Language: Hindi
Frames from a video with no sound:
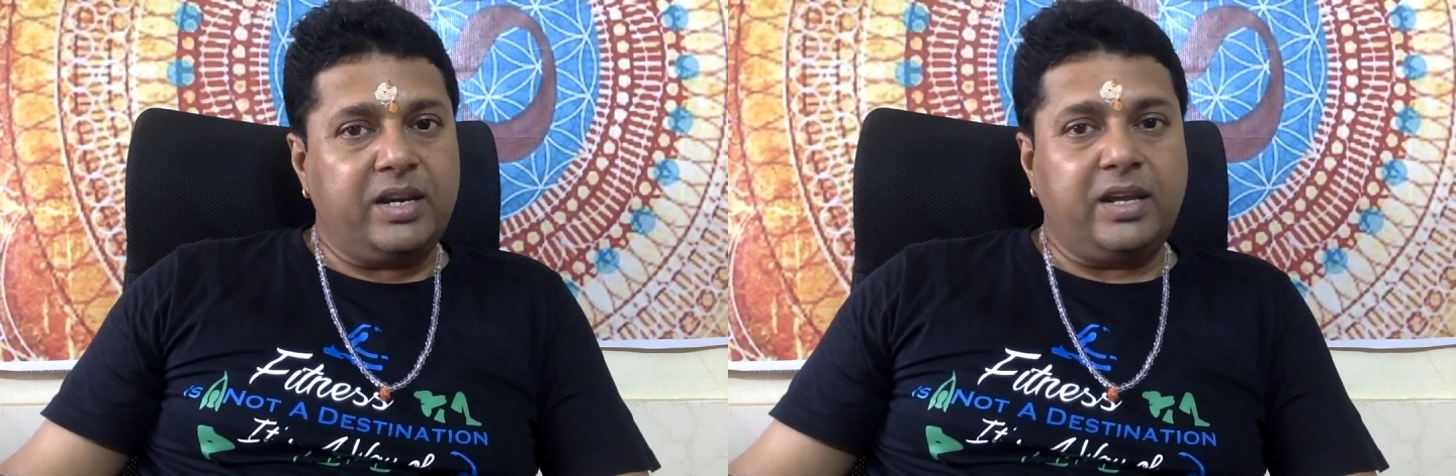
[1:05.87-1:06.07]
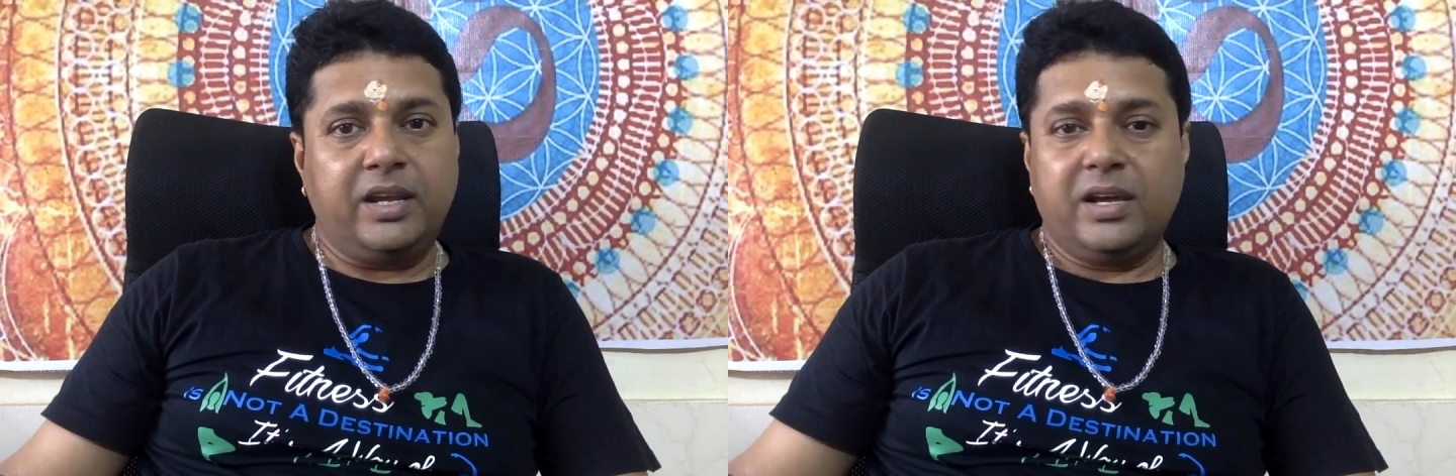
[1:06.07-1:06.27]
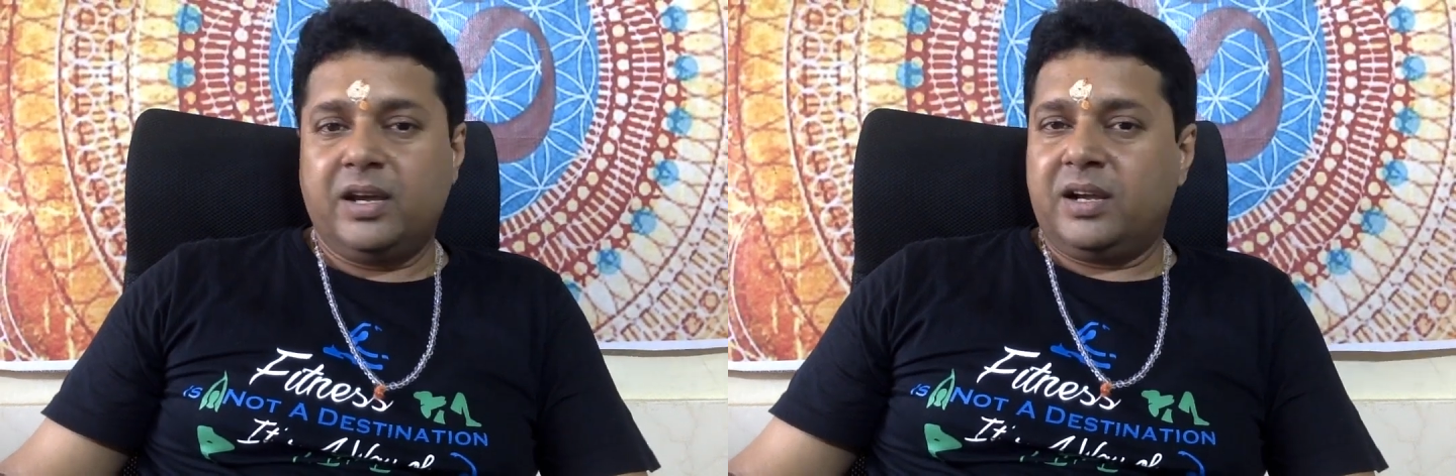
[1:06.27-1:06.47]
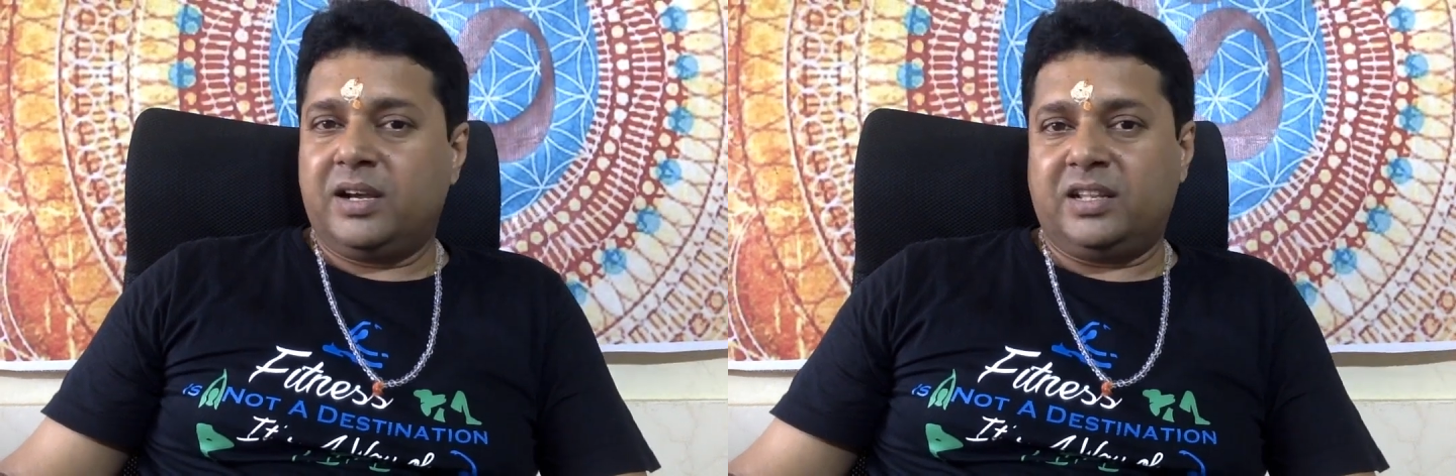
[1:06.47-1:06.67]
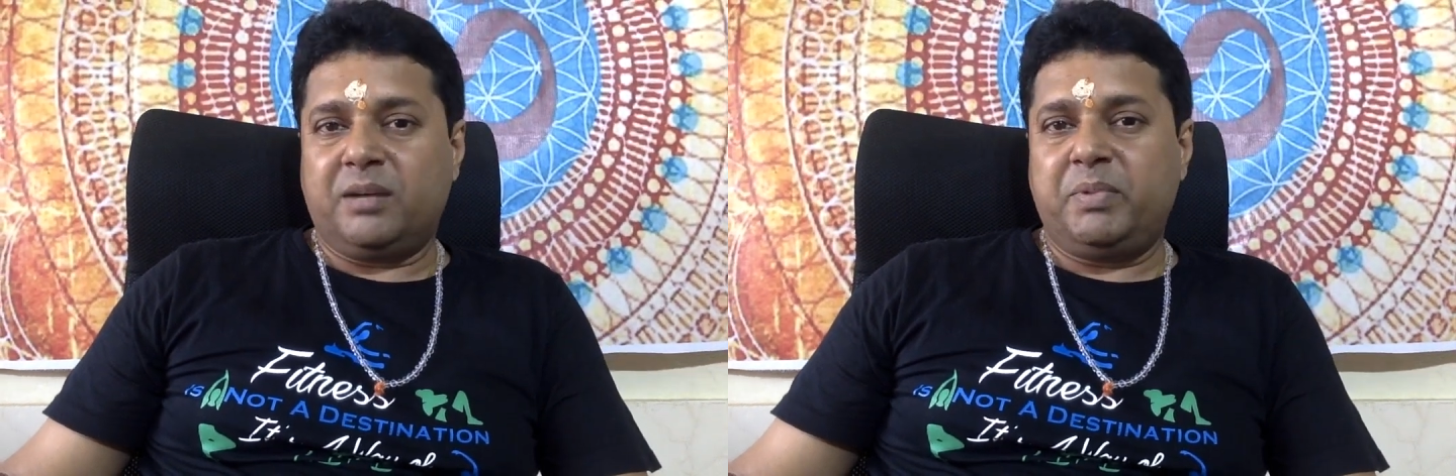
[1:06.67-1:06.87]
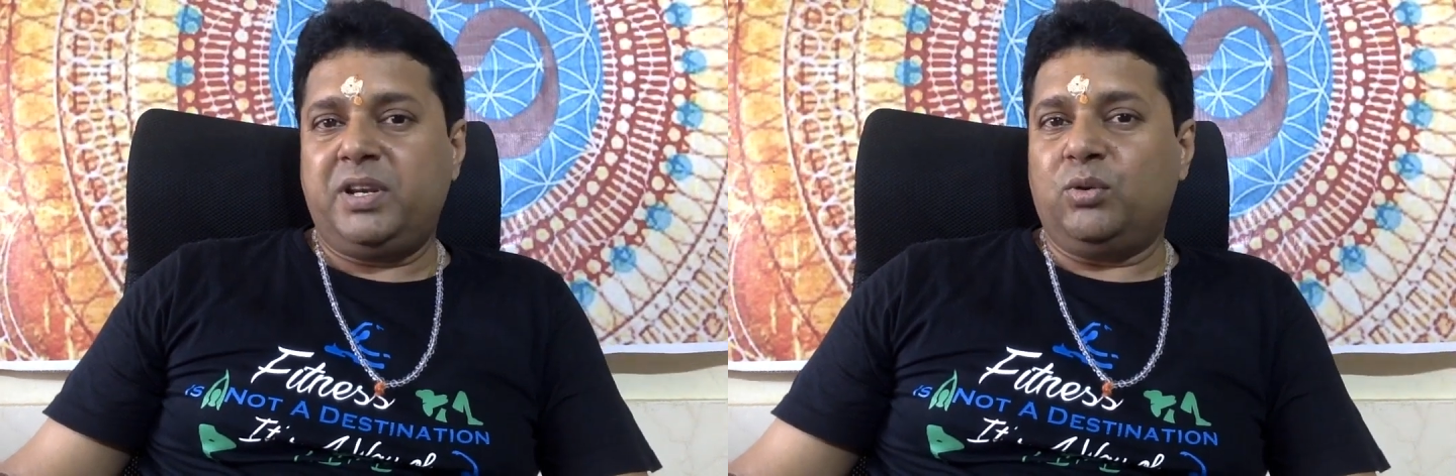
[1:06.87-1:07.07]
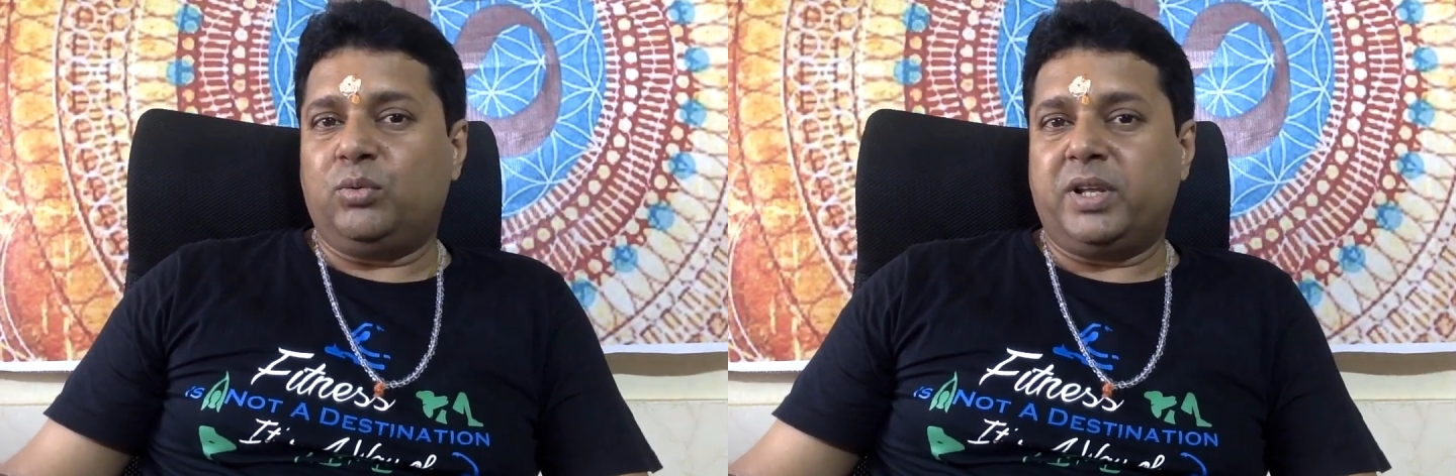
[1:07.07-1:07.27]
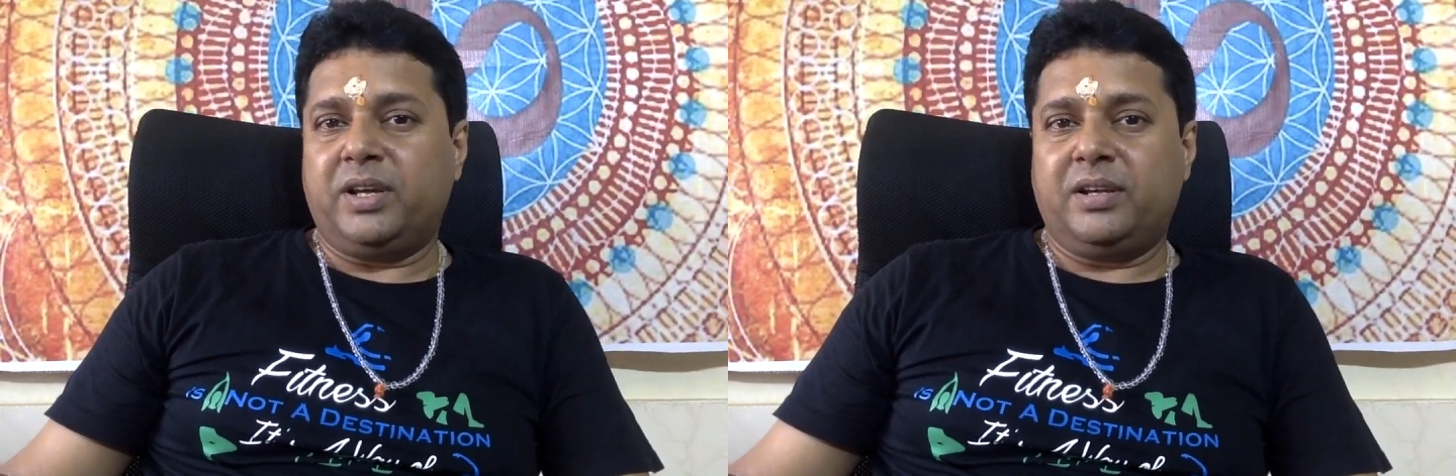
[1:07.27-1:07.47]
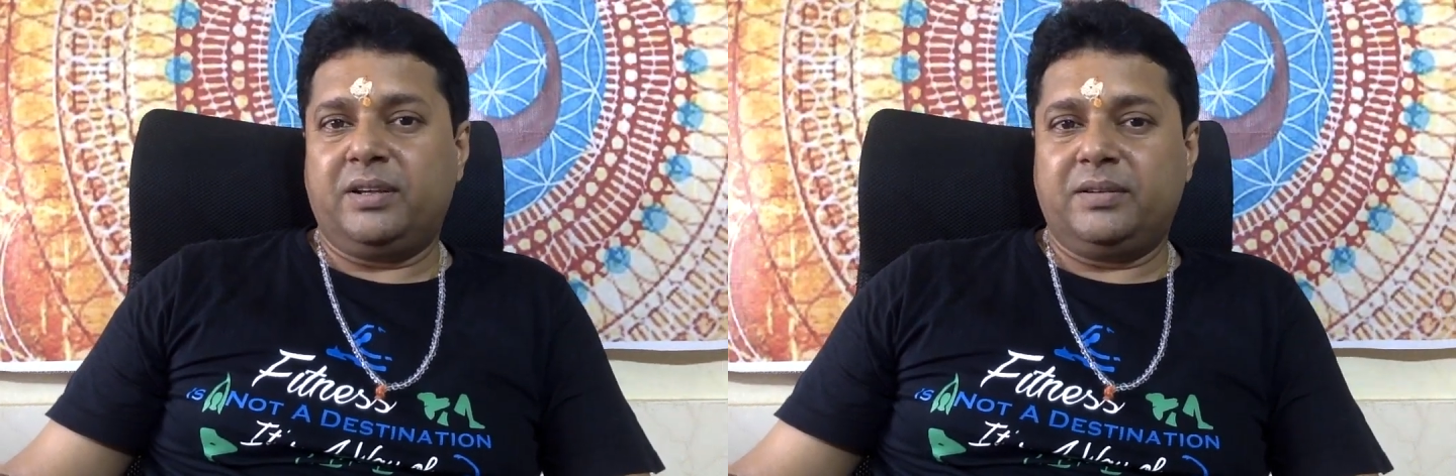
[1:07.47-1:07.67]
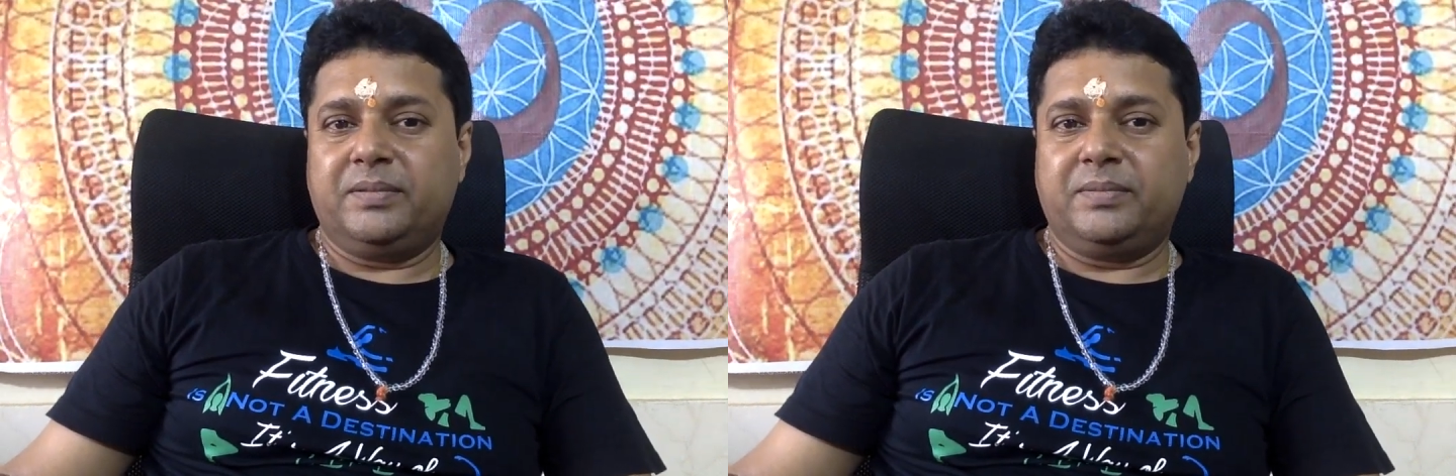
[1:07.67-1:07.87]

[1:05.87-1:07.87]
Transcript: हानि कदापि नहीं होता है